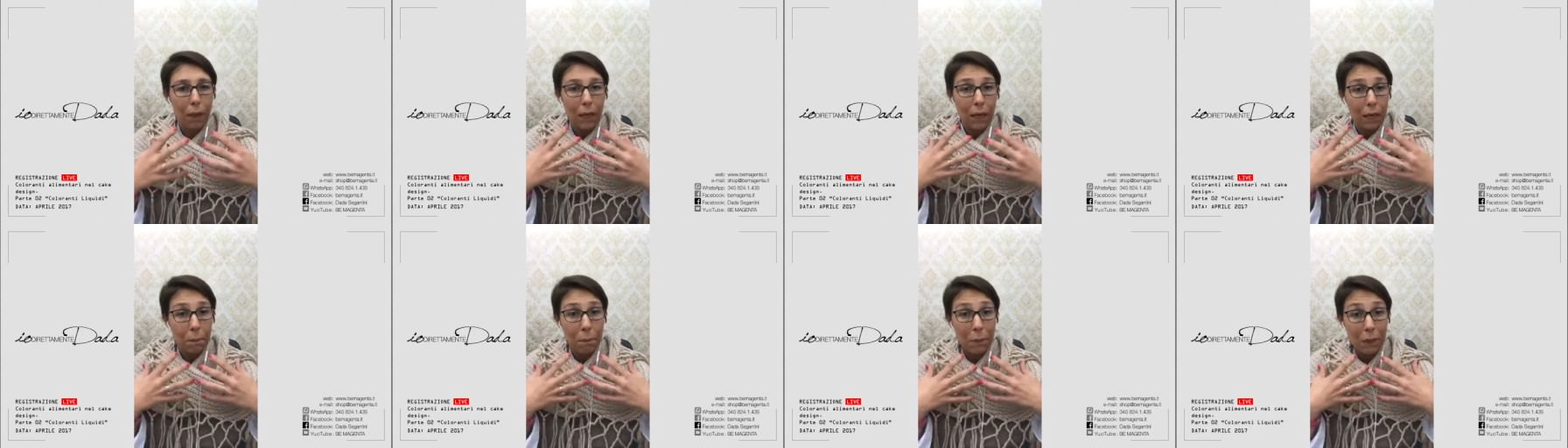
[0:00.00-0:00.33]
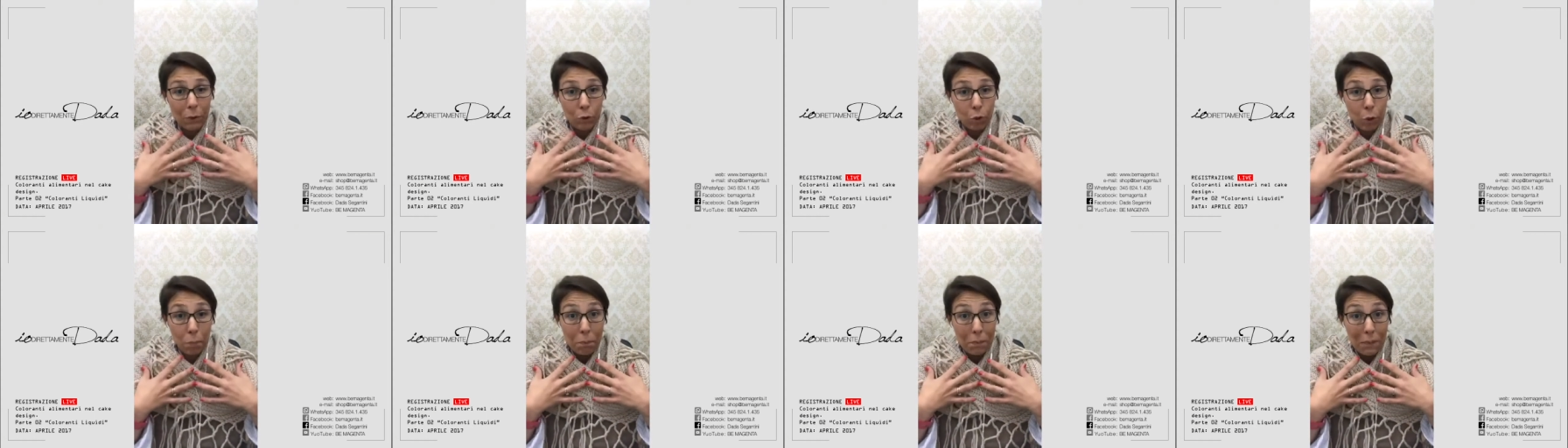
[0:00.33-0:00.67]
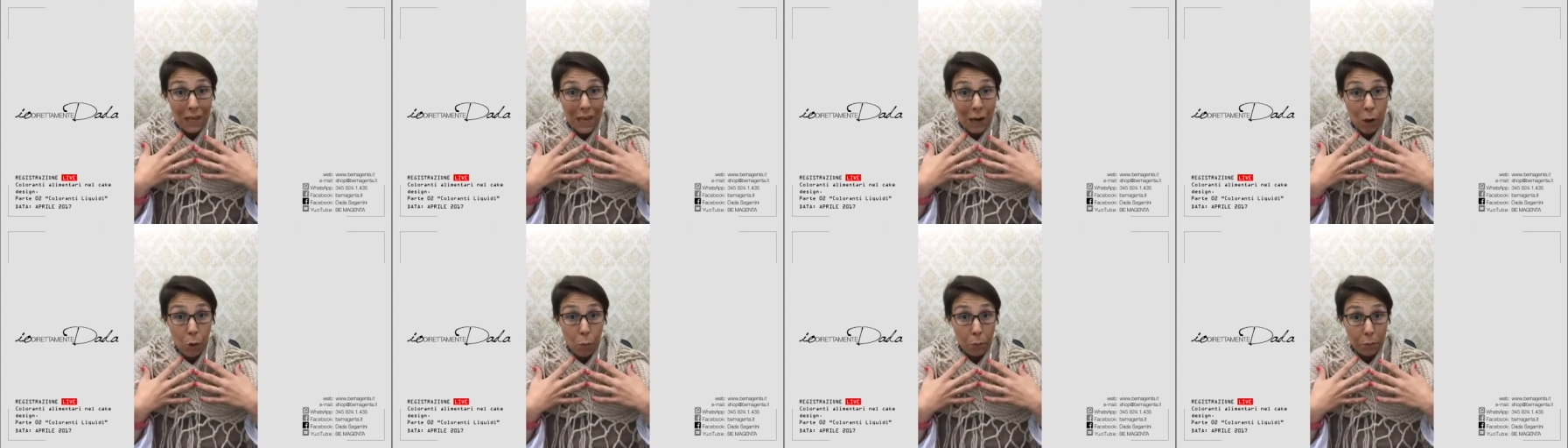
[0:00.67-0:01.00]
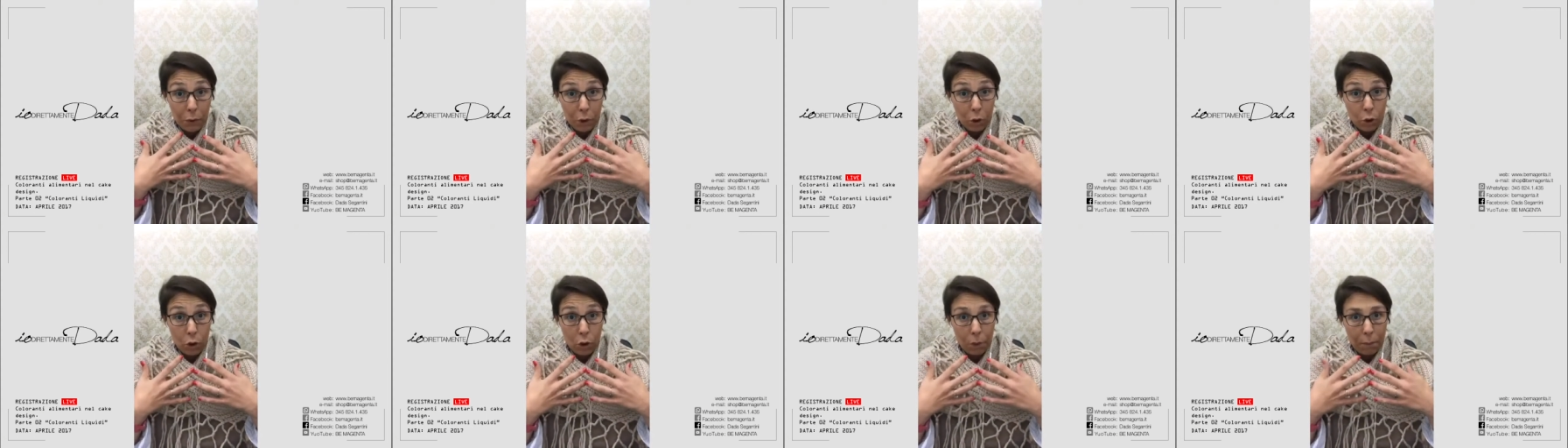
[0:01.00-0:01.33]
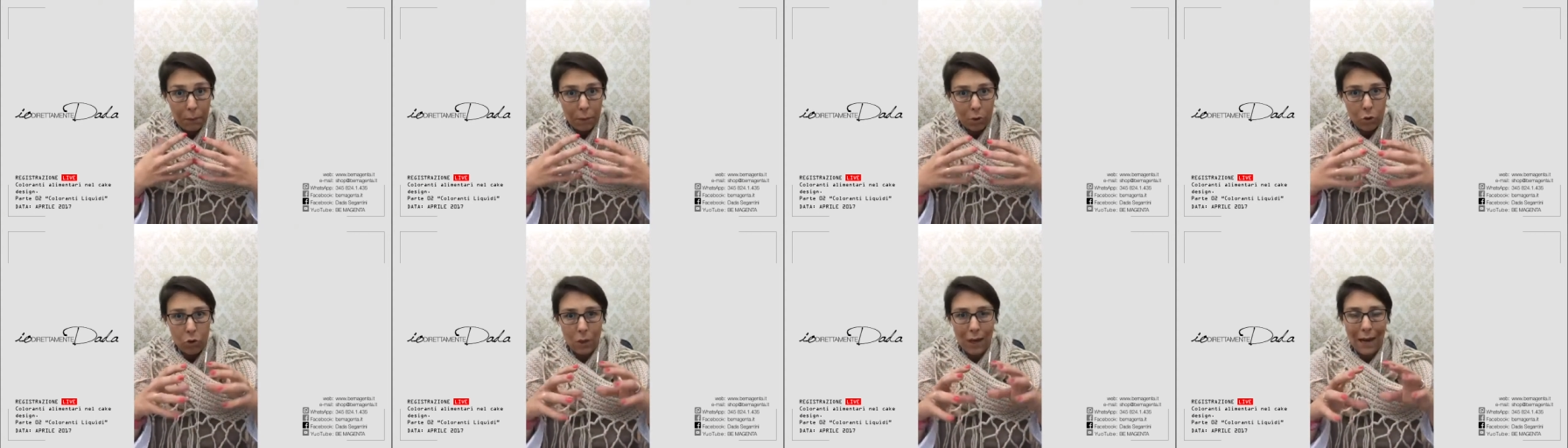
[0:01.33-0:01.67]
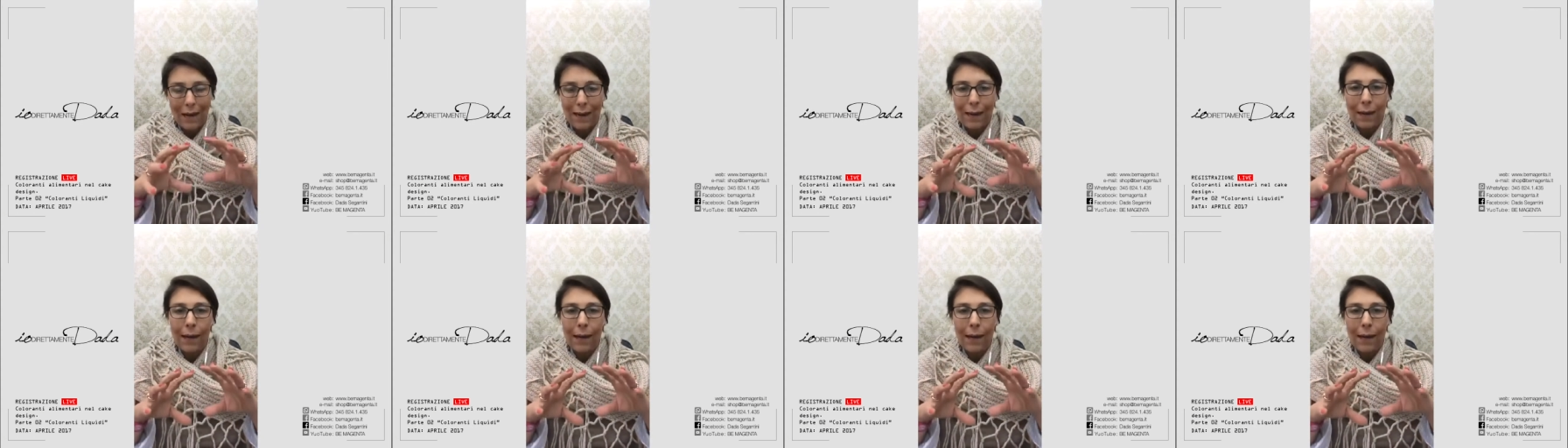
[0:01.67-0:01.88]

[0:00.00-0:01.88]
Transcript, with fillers: ripeto, mia opinione personale,